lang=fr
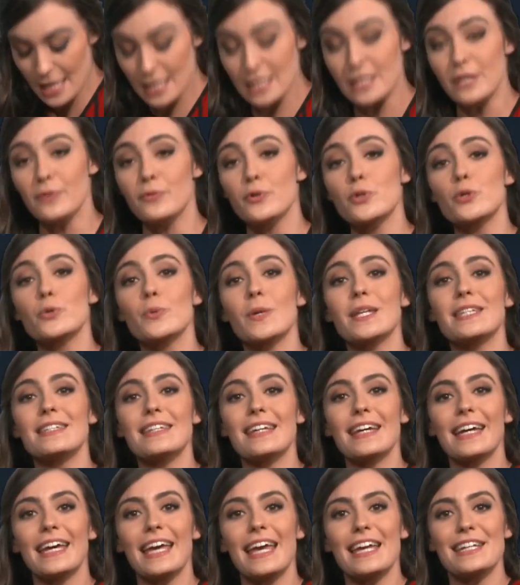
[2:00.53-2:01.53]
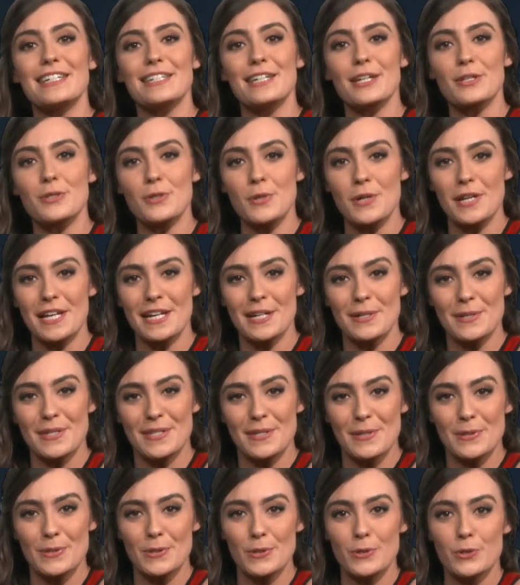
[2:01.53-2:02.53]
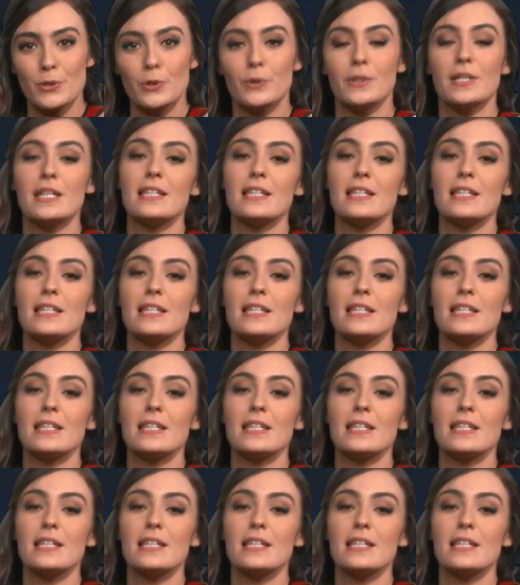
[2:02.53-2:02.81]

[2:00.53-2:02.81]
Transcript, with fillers: Si vous souhaitez réagir sur les réseaux sociaux,